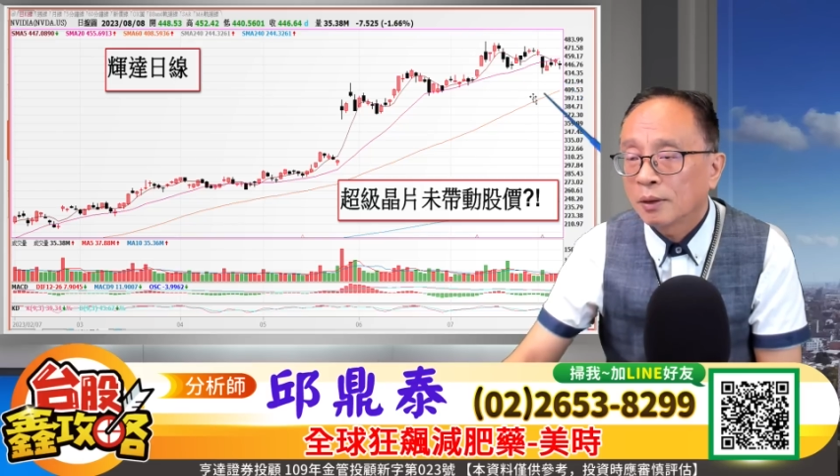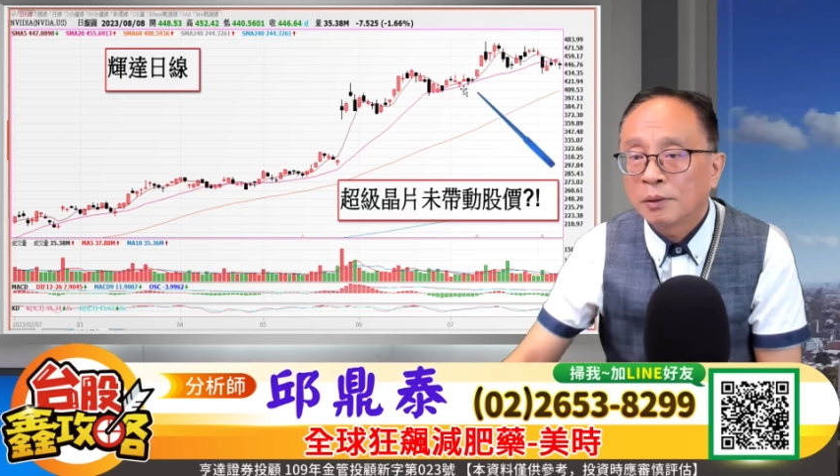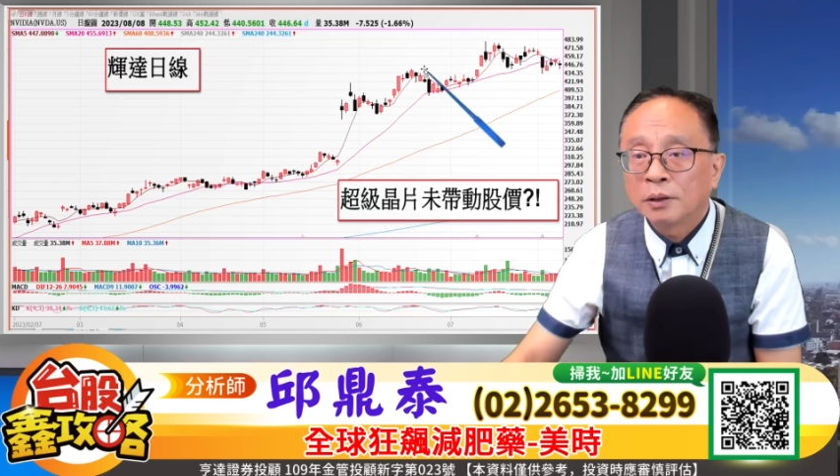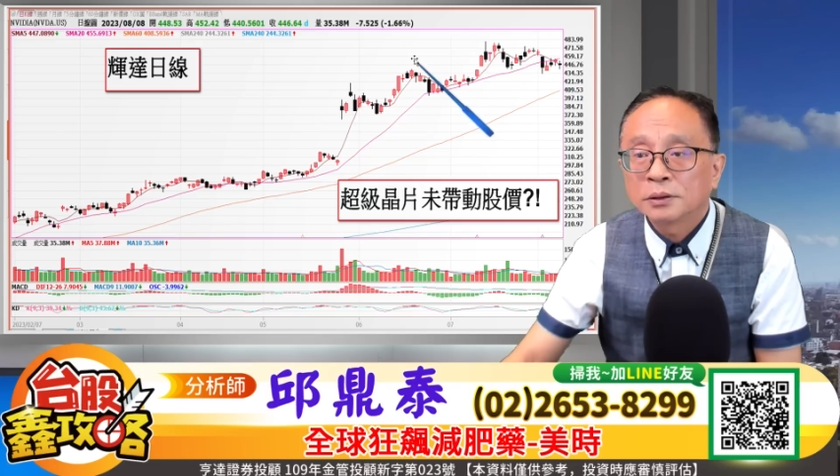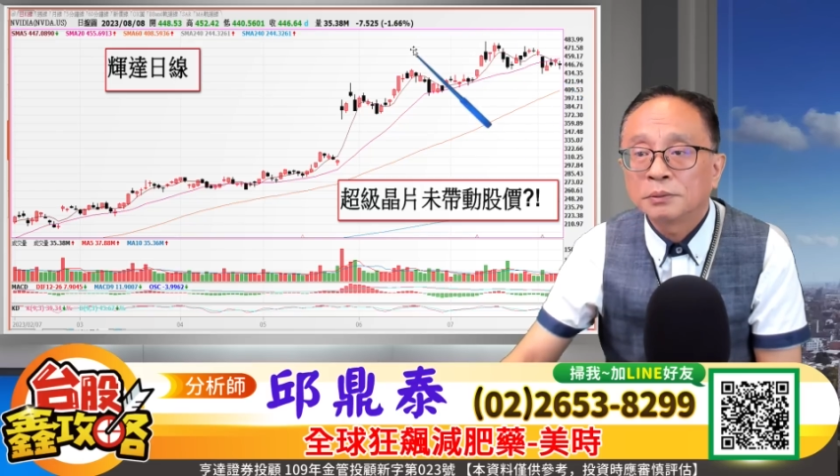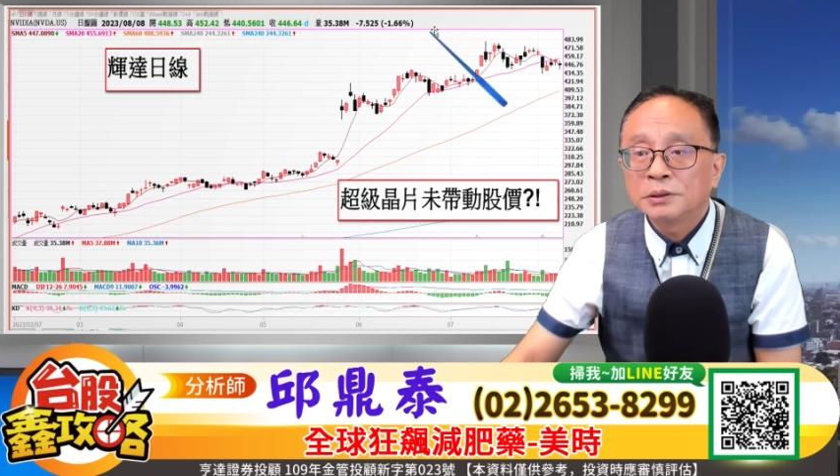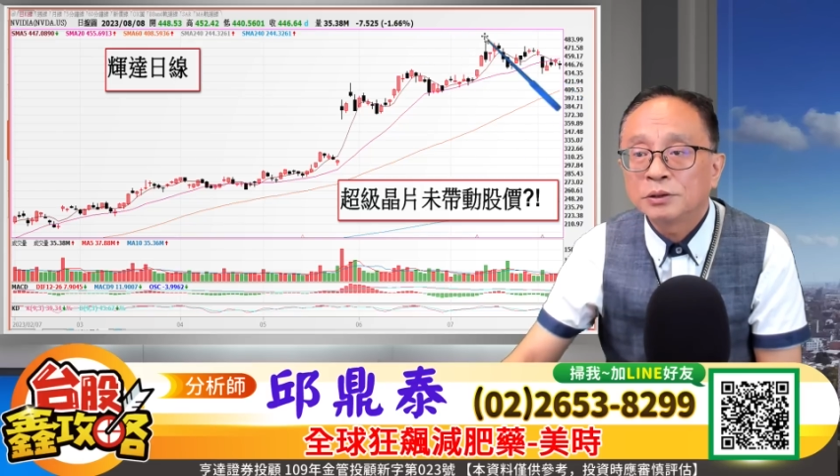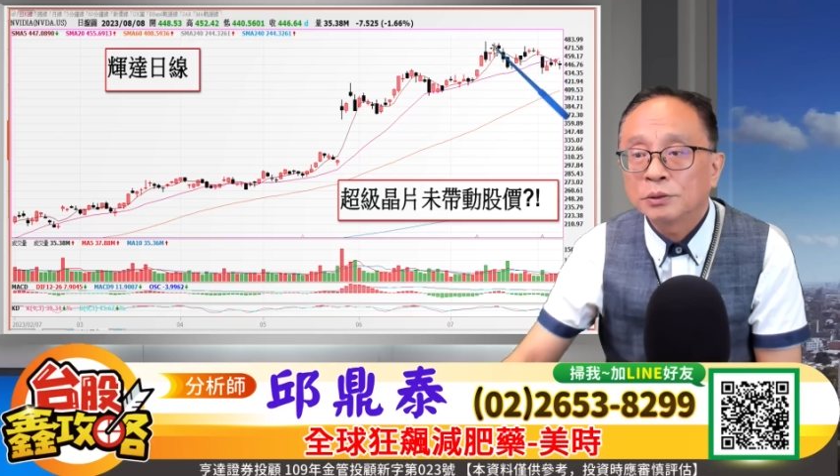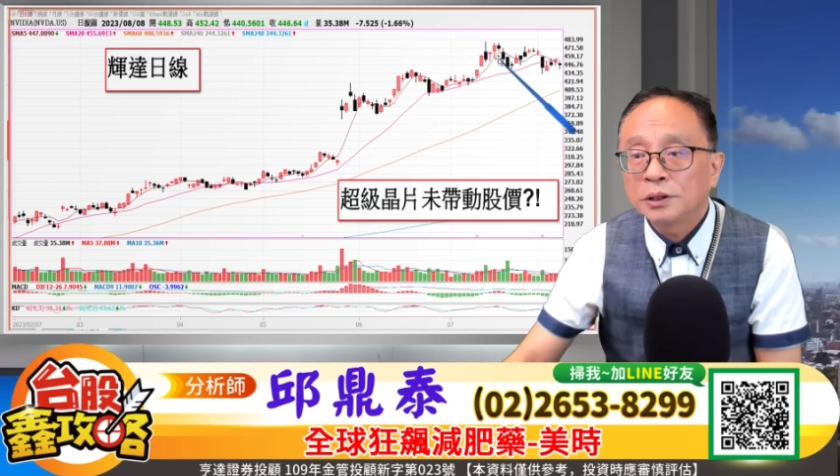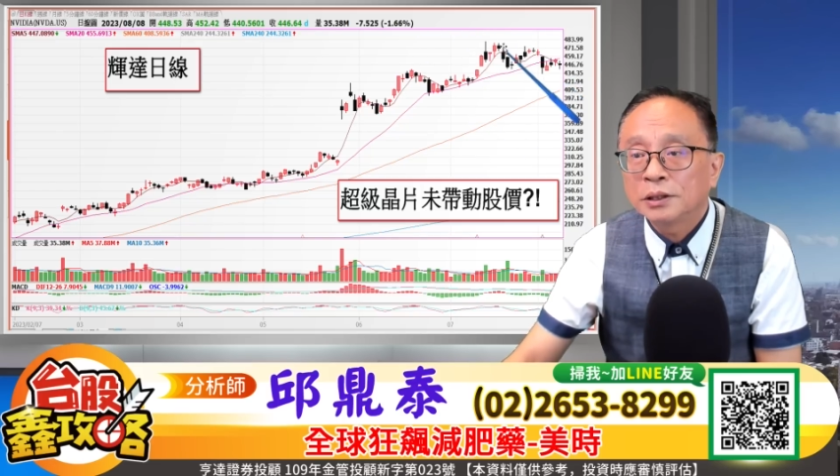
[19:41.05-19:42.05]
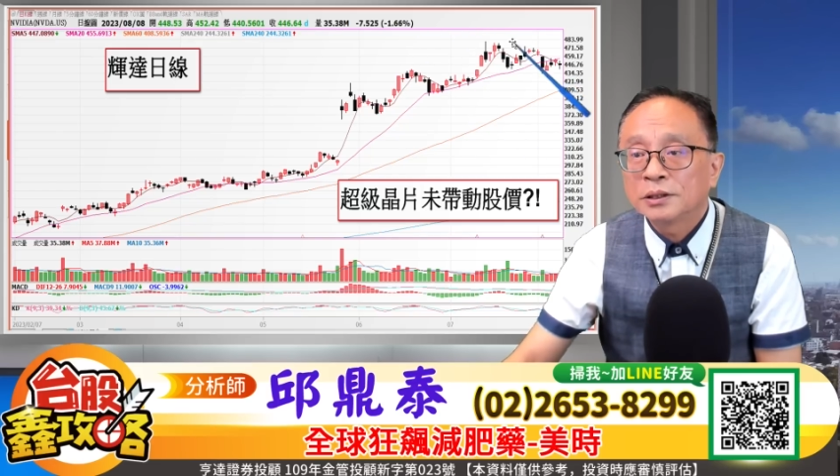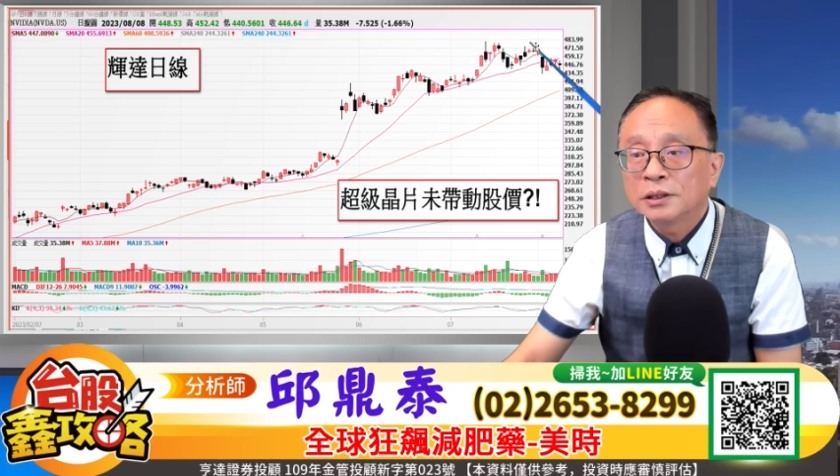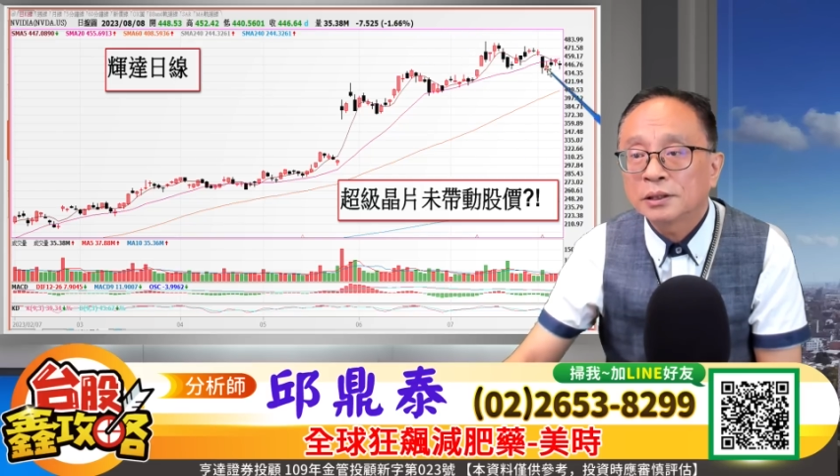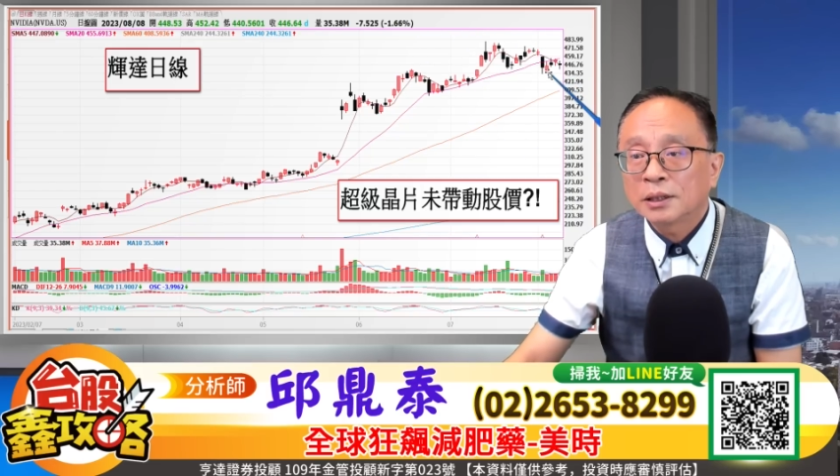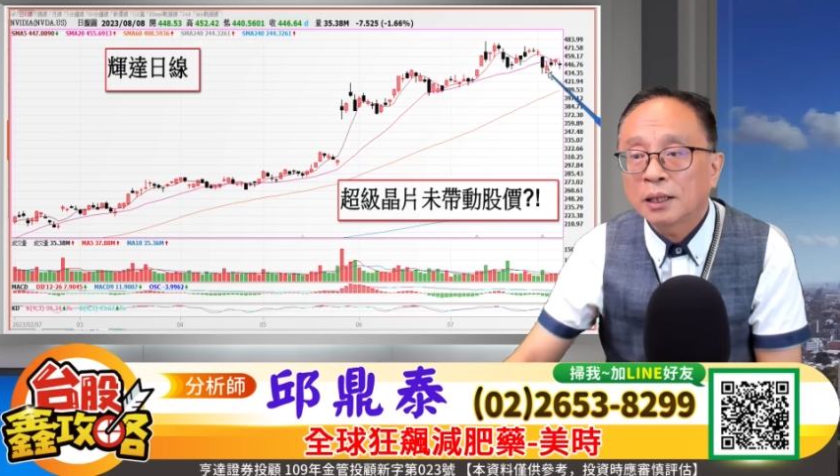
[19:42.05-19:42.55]
啊，这边做一个
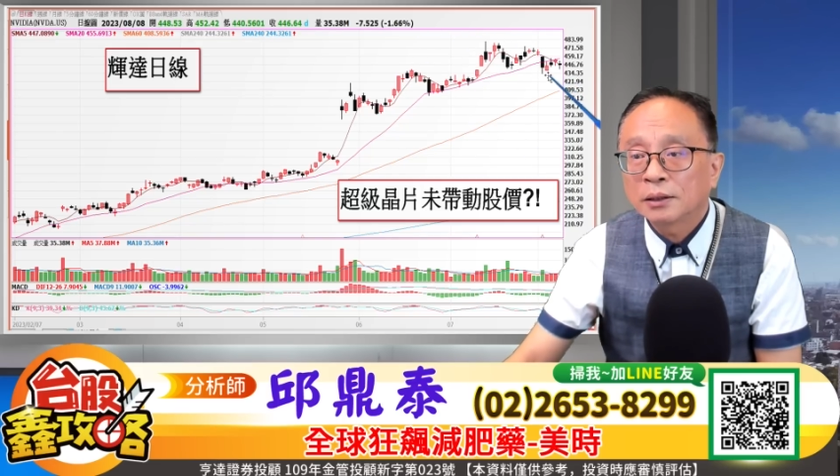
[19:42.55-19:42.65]
震荡，